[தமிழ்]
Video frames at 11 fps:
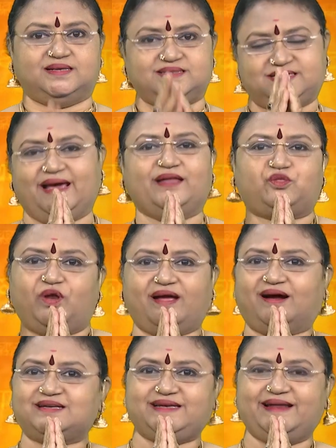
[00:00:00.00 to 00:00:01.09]
ஜெயா
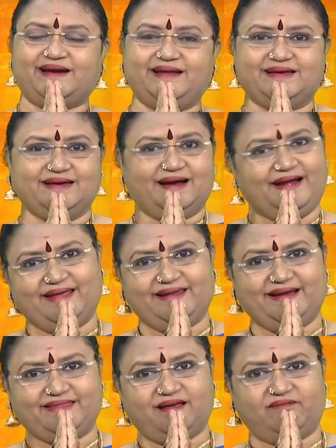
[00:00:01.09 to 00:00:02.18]
தொலைக்காட்சி நேர்களுக்கு அடியின்
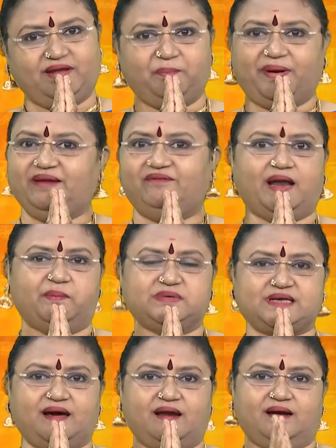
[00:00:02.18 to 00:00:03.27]
லலிதாவின் பணிவான்
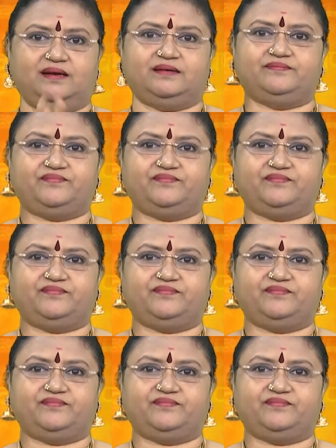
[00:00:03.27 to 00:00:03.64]
நமஸ்காரங்கள்